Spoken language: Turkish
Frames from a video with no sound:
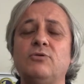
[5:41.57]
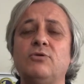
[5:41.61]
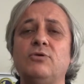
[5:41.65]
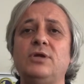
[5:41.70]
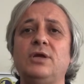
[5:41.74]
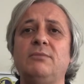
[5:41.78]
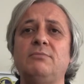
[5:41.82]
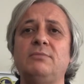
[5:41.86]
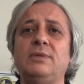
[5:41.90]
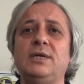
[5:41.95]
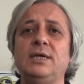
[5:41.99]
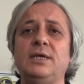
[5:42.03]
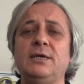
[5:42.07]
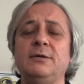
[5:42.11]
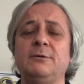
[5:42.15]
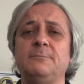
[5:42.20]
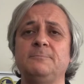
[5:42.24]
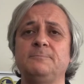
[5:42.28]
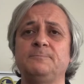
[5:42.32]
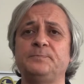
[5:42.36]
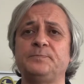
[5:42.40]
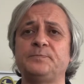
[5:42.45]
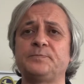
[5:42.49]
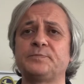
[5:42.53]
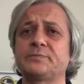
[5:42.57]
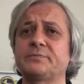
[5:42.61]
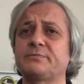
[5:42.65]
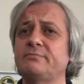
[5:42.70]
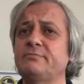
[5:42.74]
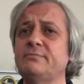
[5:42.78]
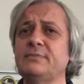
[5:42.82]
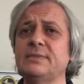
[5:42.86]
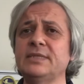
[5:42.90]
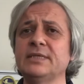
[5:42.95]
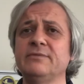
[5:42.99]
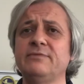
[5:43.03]
önemli
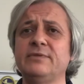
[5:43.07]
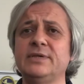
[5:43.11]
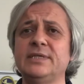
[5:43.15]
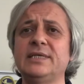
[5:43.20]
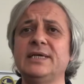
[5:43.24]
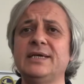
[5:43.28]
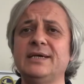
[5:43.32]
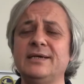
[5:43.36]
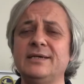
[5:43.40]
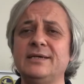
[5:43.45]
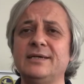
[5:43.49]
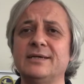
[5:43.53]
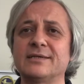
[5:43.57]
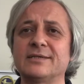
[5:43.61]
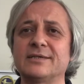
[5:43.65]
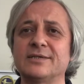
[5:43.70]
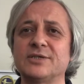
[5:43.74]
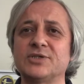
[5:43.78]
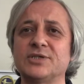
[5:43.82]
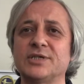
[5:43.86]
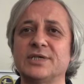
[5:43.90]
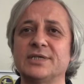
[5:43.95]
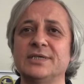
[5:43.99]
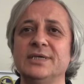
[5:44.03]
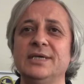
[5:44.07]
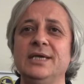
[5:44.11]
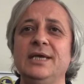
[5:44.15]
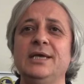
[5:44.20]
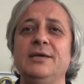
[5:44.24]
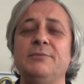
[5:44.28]
ve değerli arkadaşlar.